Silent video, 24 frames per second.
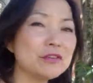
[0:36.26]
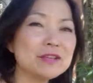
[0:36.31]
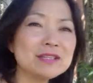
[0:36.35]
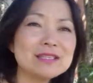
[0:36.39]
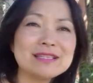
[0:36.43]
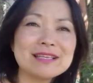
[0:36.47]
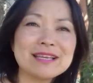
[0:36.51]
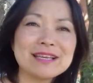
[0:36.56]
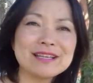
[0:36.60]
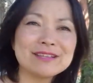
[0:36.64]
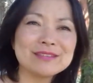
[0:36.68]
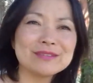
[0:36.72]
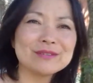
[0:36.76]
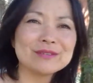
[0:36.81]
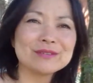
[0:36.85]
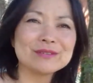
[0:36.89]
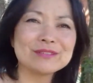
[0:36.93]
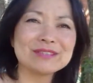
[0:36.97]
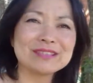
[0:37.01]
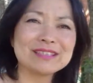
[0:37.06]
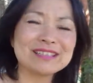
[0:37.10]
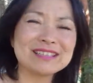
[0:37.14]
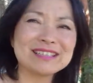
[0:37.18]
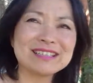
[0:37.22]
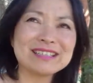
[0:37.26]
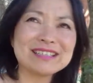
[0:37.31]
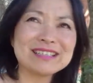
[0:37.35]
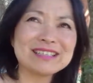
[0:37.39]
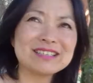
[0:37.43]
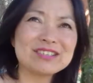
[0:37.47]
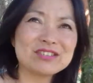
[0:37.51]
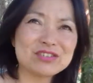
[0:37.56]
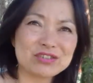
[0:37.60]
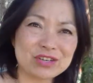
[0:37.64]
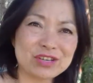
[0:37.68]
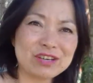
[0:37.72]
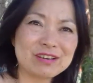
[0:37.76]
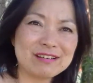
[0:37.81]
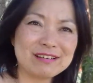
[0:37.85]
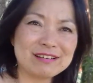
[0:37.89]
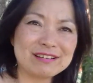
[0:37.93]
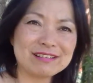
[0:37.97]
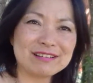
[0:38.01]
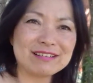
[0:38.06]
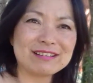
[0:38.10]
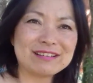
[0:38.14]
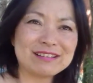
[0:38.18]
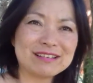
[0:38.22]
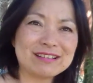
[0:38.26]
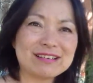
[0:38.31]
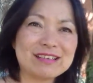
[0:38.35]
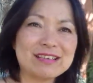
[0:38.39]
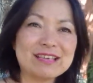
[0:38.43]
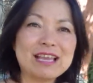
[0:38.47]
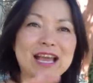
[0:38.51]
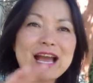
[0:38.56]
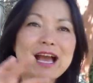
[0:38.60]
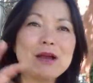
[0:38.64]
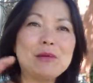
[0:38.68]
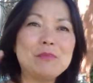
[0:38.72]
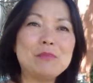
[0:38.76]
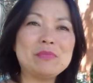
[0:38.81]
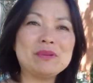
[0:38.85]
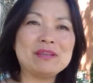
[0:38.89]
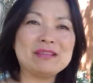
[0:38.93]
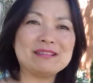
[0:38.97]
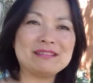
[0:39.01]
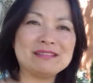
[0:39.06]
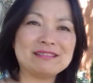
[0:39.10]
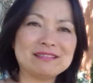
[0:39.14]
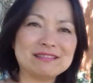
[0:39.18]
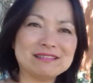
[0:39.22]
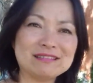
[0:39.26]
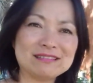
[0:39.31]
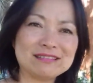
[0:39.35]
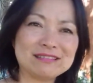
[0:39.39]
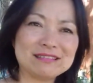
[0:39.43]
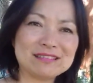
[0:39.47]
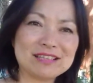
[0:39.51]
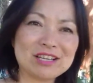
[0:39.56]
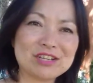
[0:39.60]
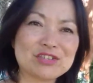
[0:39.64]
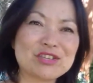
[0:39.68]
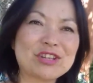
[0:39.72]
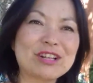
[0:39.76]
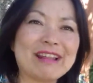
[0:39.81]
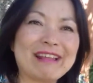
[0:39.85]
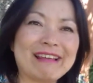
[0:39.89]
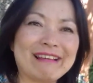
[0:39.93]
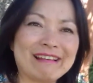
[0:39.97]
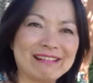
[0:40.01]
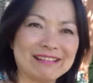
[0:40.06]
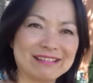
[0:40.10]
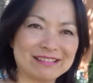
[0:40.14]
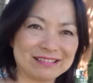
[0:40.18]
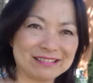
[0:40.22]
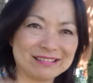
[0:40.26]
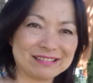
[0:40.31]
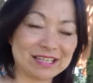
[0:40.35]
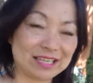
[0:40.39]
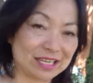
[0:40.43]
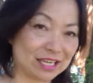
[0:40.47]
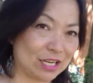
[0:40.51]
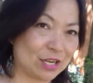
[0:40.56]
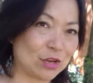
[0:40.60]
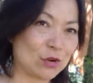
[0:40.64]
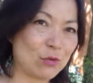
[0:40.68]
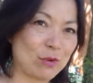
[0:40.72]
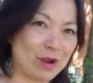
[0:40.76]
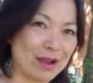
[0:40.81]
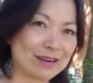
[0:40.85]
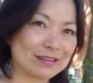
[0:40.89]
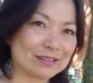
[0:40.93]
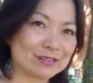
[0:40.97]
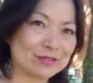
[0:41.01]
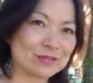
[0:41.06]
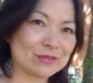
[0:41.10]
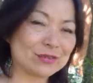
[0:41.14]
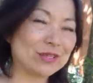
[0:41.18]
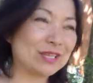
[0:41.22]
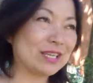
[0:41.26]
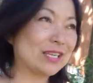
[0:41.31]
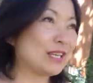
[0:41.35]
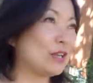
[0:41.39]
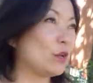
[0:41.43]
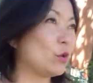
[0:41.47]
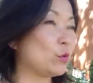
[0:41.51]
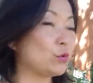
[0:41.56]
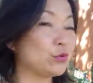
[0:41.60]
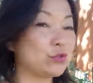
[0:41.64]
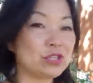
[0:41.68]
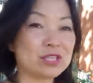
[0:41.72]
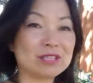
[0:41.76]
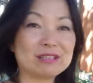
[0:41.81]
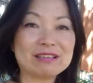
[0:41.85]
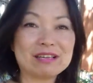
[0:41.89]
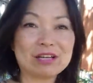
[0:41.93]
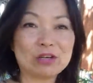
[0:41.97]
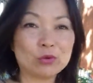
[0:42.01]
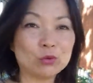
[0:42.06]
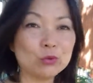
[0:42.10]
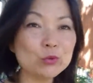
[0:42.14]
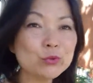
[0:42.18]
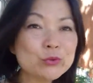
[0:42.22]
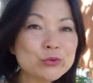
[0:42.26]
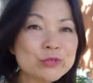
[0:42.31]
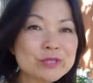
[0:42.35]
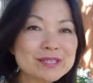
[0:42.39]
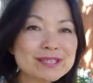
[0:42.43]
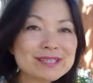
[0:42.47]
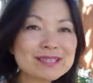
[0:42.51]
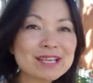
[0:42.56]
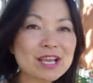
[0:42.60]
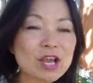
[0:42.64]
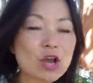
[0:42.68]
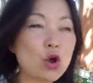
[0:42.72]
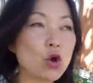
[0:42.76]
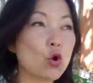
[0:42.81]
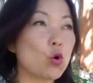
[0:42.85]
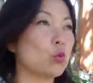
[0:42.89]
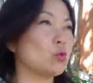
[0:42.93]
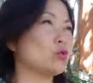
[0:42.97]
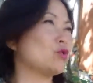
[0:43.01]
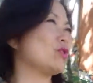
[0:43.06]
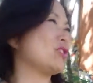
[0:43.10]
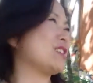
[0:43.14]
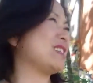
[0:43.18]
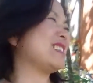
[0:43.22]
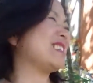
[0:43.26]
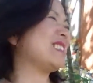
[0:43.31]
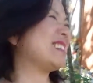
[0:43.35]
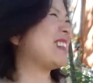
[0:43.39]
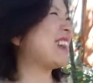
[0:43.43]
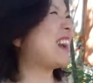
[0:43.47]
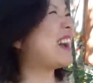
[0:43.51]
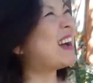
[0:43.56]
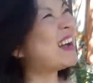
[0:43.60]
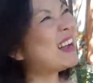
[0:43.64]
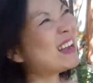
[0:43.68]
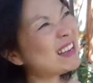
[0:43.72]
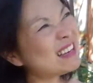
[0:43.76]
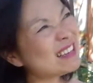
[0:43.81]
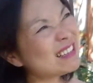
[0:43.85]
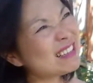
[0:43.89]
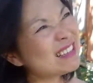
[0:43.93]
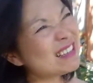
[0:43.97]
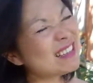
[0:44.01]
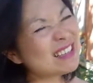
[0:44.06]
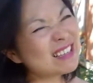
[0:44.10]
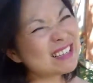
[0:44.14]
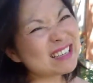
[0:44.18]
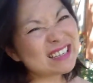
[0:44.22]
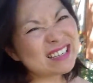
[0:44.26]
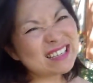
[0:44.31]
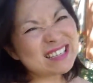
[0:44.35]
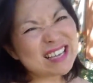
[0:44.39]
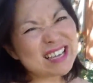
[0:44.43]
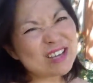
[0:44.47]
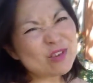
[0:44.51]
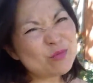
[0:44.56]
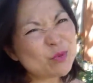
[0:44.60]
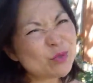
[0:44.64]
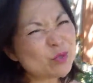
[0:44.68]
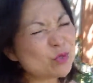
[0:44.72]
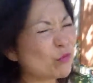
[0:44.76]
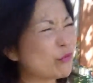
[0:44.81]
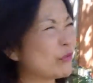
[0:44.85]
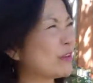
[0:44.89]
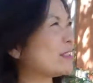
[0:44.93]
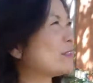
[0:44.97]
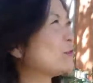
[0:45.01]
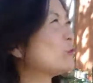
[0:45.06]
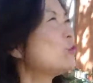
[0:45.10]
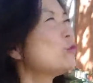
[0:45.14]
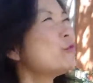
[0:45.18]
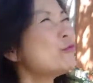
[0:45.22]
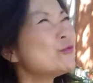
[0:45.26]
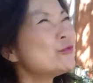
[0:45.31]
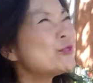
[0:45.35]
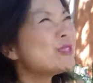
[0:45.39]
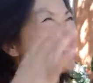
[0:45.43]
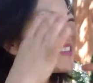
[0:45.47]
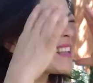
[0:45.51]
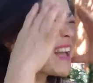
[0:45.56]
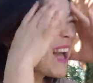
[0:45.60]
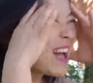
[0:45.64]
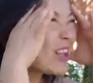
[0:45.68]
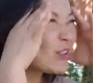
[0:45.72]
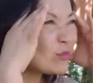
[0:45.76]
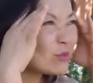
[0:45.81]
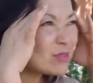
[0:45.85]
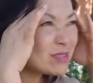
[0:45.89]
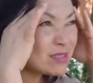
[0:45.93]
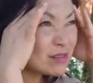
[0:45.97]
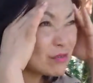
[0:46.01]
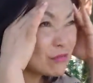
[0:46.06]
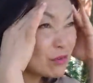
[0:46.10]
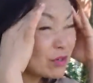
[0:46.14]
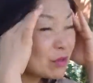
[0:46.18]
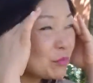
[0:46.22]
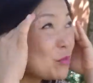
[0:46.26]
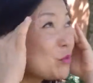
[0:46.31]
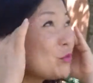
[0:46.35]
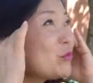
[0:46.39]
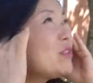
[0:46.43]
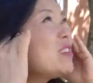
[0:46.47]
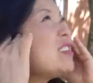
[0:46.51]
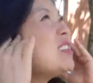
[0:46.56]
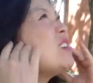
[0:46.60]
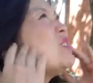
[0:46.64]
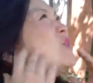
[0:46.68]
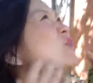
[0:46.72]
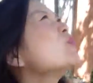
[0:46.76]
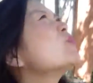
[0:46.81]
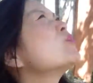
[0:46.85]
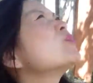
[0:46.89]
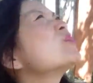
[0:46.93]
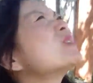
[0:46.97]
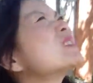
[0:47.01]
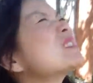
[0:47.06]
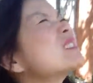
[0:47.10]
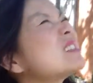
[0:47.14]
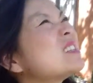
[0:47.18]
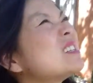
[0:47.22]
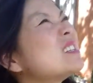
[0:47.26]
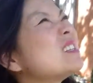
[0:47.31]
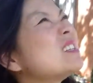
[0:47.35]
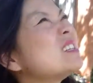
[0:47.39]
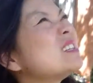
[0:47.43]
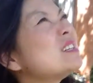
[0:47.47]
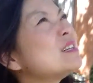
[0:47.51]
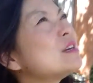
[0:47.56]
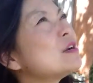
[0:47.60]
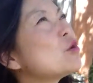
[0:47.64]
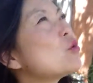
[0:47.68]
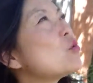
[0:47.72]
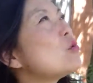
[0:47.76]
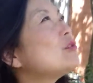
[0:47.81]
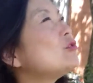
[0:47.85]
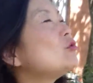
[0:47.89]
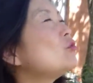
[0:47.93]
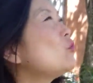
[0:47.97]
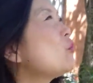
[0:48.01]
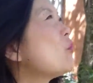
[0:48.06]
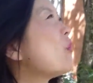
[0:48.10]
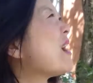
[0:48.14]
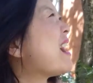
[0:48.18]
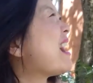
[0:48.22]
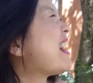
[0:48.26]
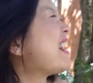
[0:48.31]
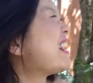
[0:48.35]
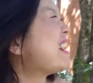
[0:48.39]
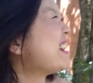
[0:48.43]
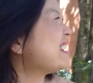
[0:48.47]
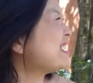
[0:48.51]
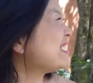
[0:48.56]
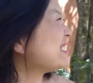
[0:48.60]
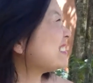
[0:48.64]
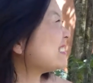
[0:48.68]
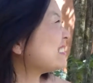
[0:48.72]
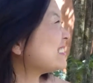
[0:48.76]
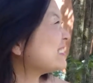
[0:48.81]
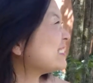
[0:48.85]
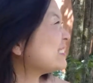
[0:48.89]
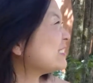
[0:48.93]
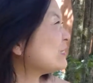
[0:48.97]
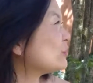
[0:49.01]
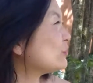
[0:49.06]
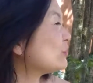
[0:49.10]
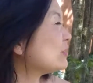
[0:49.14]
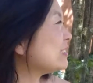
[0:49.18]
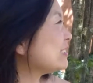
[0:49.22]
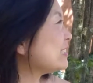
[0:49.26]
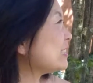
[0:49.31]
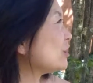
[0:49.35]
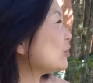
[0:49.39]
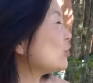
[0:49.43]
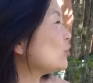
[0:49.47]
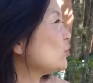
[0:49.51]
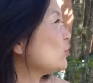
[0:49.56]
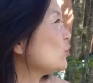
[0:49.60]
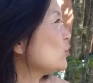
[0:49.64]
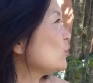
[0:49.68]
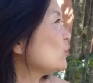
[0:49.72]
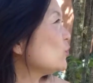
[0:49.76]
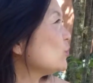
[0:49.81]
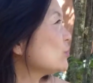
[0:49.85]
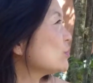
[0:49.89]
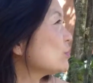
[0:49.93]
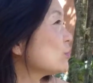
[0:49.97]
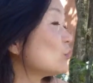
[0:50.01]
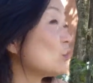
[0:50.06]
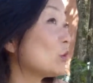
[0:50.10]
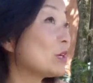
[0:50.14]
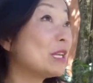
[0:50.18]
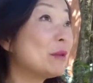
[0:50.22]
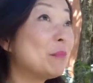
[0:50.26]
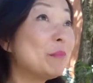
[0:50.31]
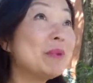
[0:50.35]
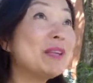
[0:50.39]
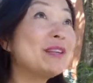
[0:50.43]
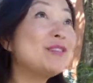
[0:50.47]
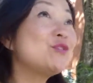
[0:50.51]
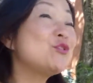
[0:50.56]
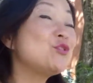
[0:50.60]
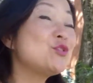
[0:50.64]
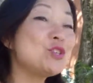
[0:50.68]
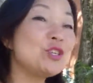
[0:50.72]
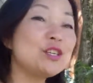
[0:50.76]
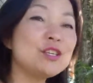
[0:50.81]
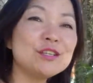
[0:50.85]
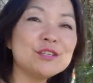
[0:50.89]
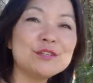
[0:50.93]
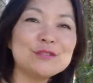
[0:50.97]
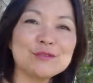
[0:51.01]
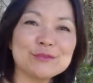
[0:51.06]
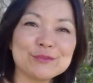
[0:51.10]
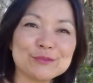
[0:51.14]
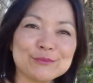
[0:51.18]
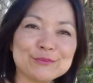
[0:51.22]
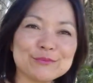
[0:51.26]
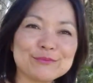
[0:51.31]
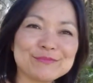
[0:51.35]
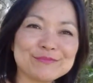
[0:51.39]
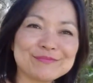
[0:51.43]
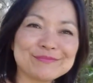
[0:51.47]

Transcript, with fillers: fazendo? Chega e abre a janela daquele quarto, onde entra a luz, onde entra ar, e aí o pessoal fica tudo ofuscado, assim, fala: meu Deus, quanto ar, quanta luz, eu estou aqui perdido.